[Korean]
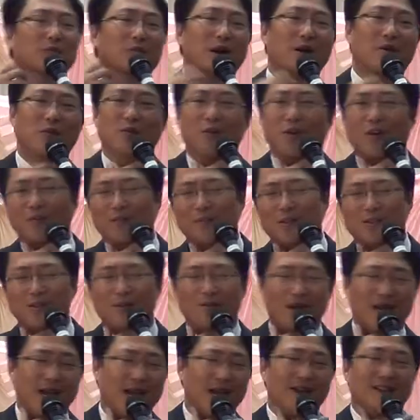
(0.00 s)
바꿔가면서
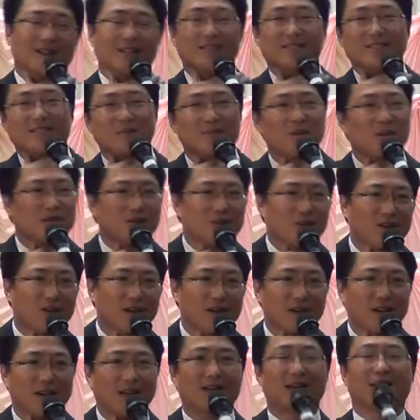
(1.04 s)
막 애를 쓰면서
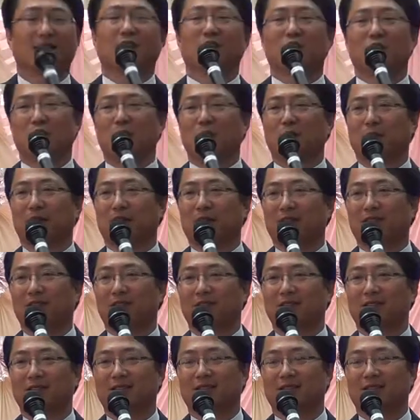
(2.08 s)
이게 예배예요.